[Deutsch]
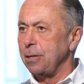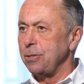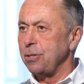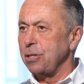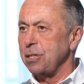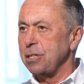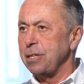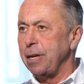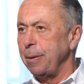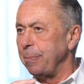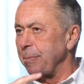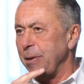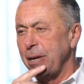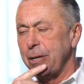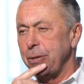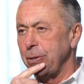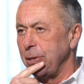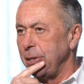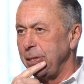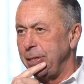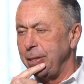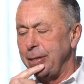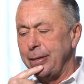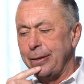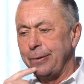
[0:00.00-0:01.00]
Also es gibt
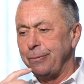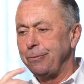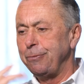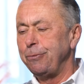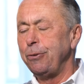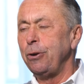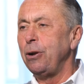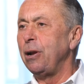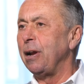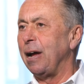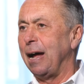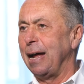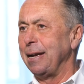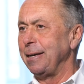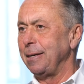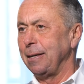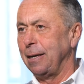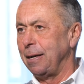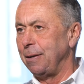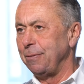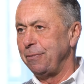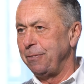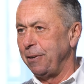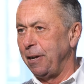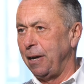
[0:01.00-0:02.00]
natürlich eine Fülle
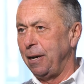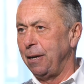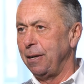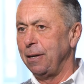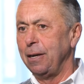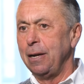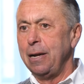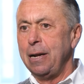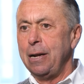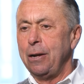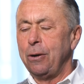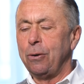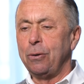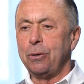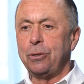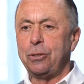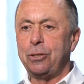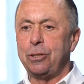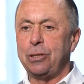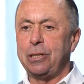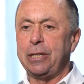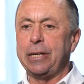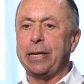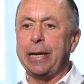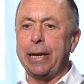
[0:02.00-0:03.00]
anderer Fälle
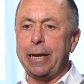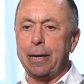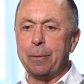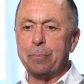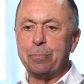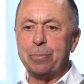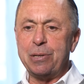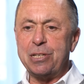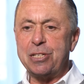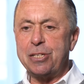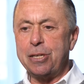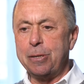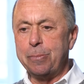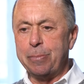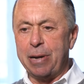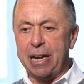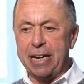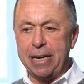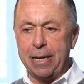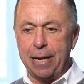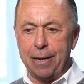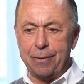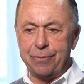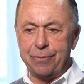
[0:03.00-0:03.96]
und die gehen bis in meine